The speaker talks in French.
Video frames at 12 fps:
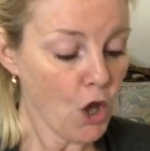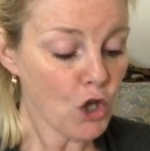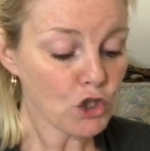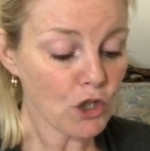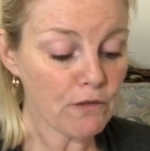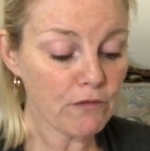
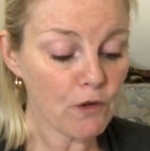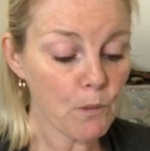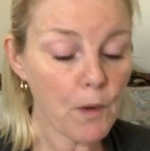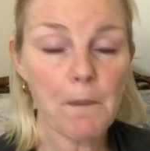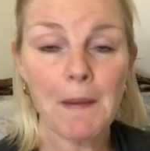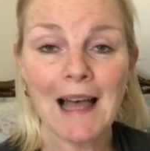Je ne veux
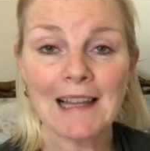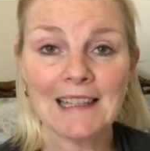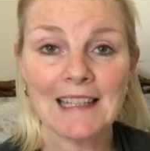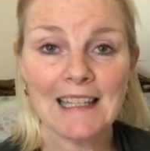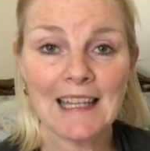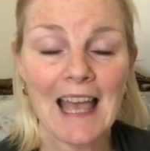pas
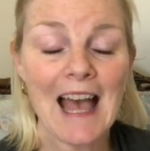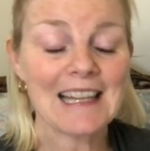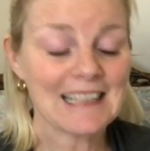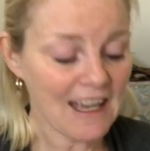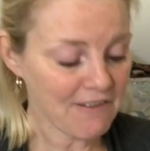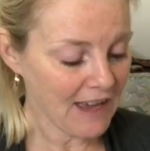parler à
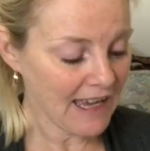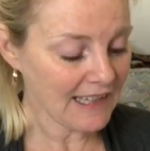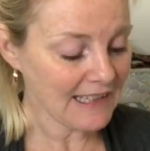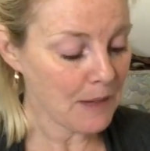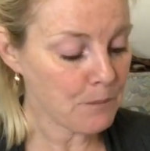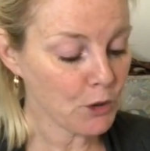travers
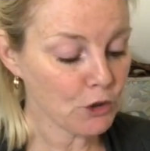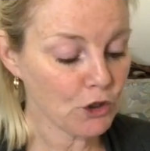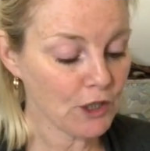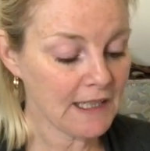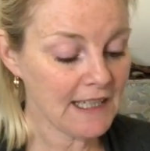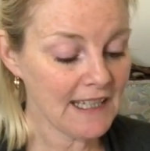
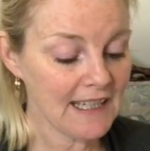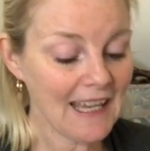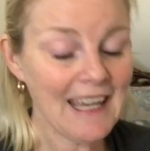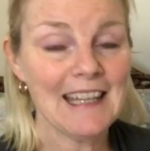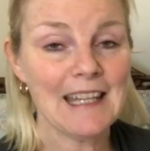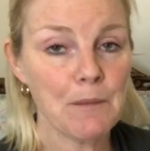n'importe qui
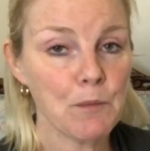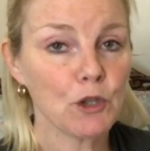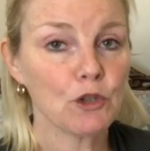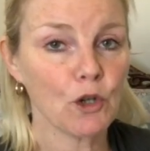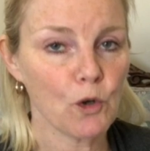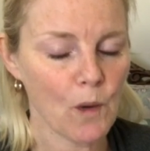et
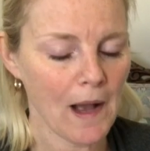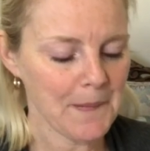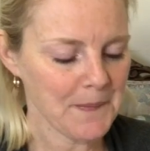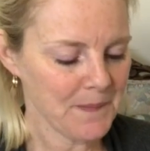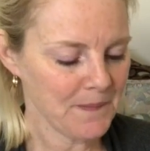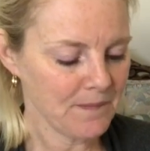n'importe quoi.
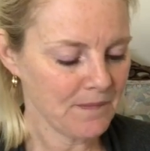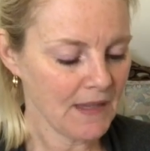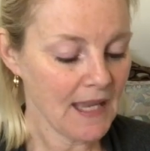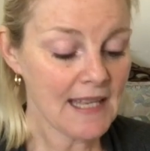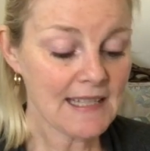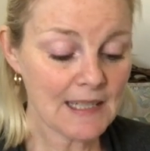
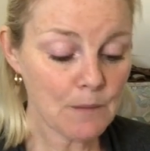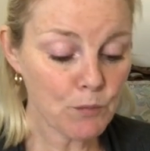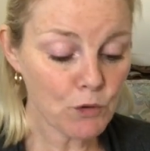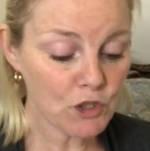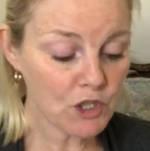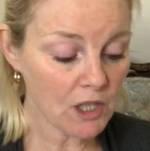C'est
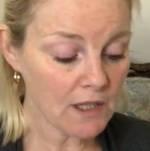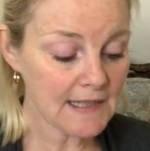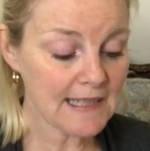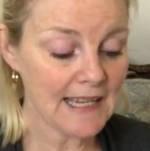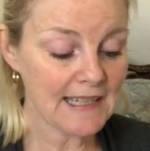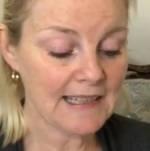pour ça que
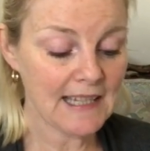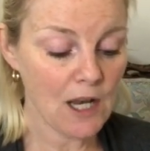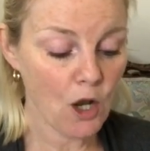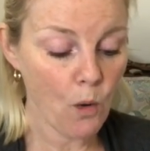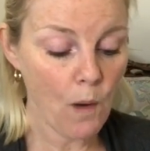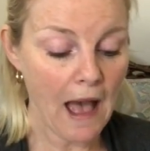ça a été
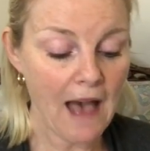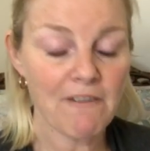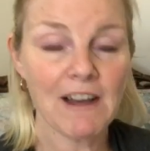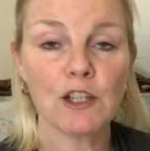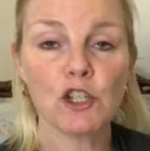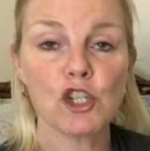long
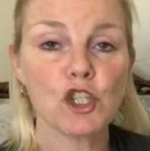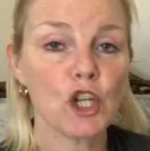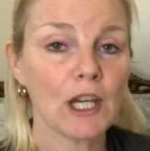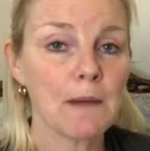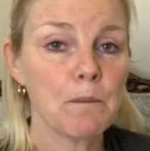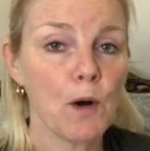avant que je te
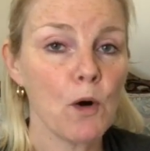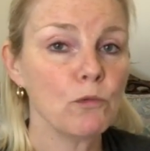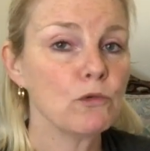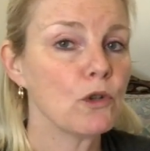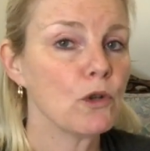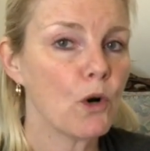
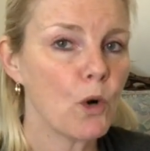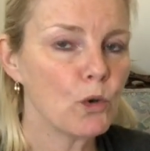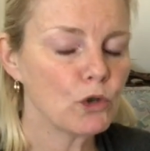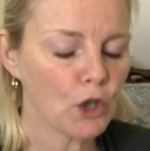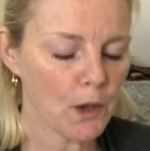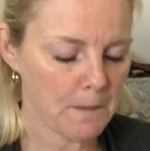réponde
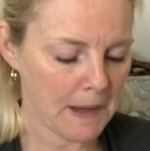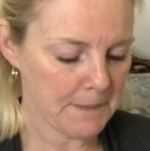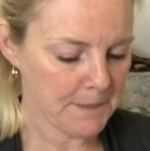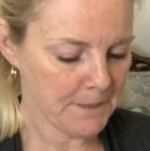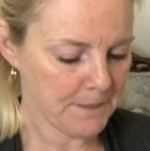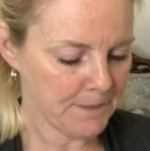autrement.
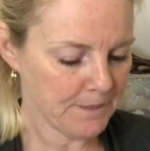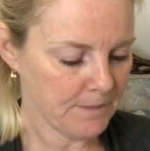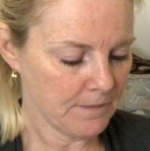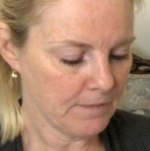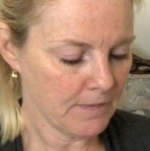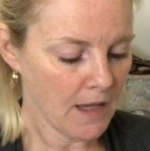
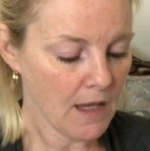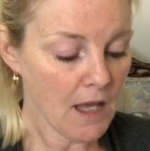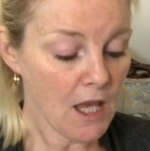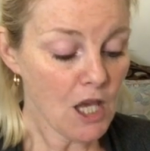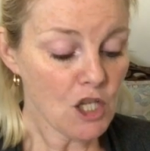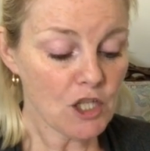
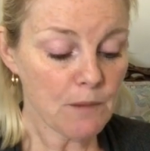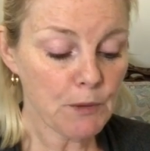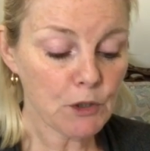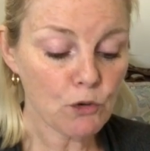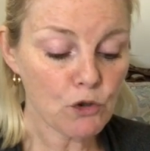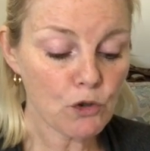J'ai pas
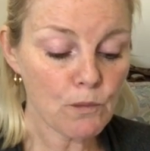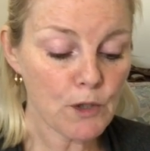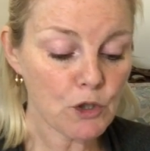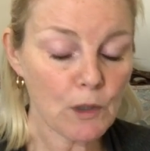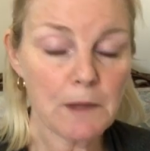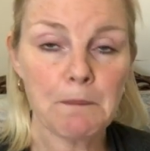toujours
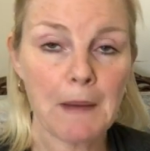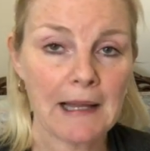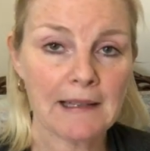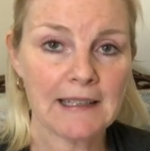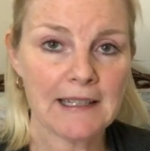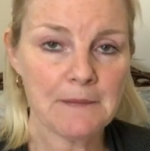besoin de
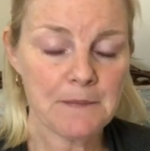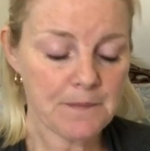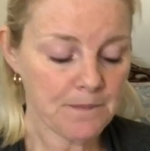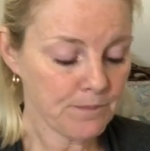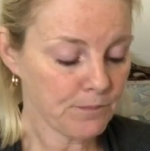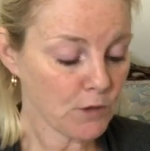parler.
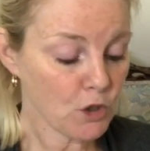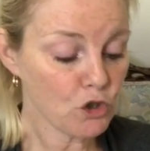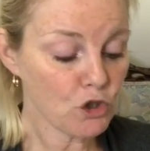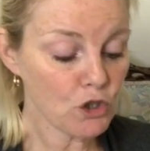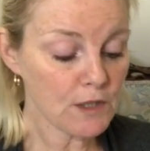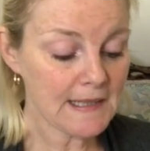
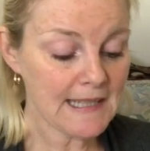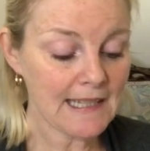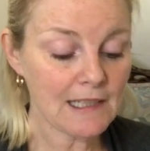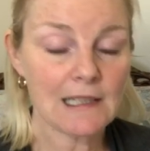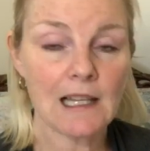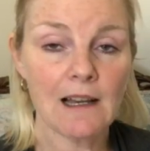Juste
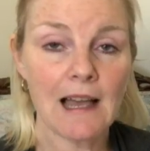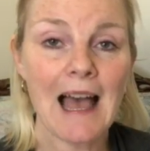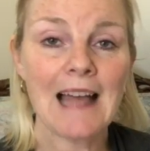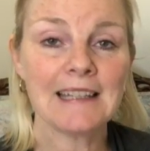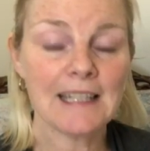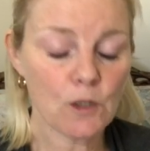d'être là
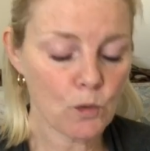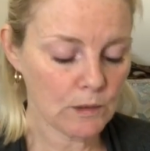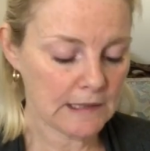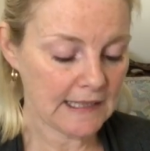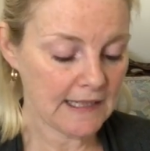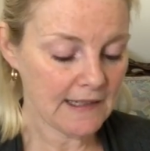à tes
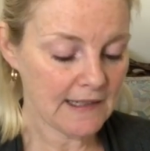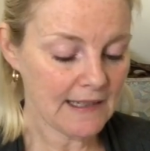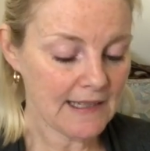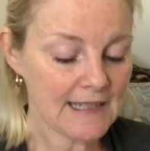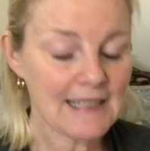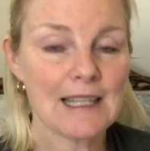côtés,
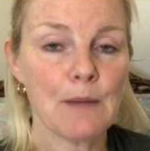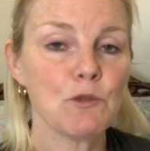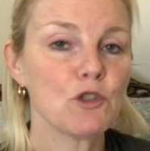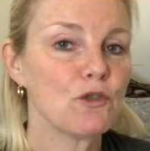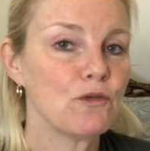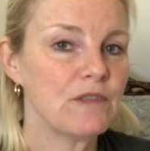ça me
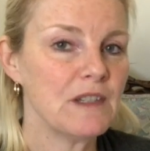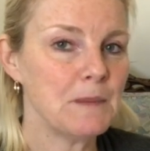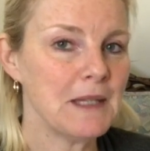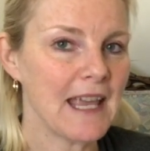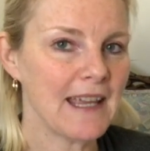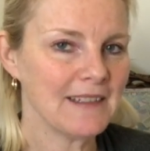suffit
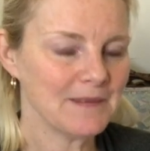bien.